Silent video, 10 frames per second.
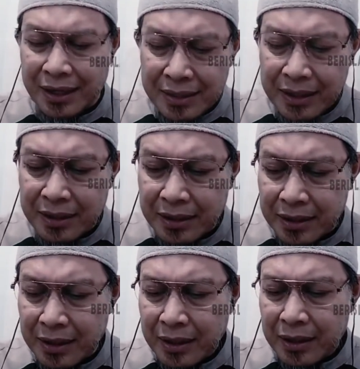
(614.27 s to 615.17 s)
kalian,
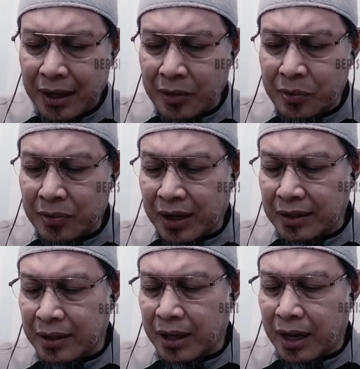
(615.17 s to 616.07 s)
lalu
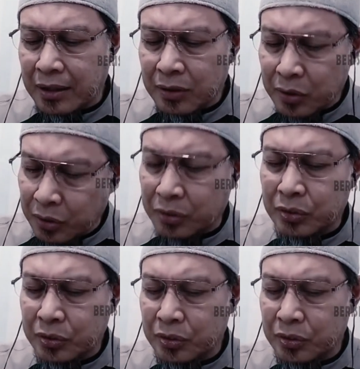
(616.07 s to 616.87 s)
kalian angkuh,